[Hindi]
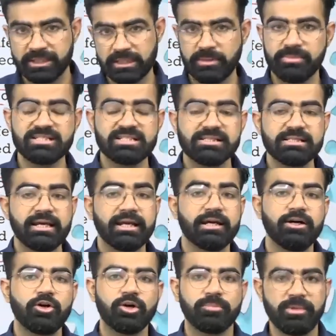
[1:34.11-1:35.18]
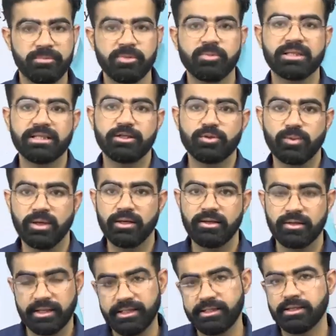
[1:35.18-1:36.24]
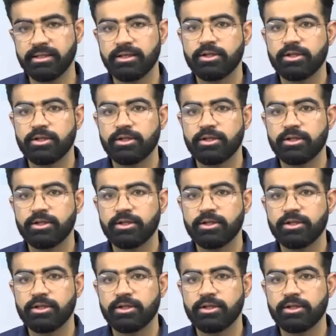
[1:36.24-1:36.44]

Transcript: पता भी चल जाएगा और मैं भी बता दूंगा राइट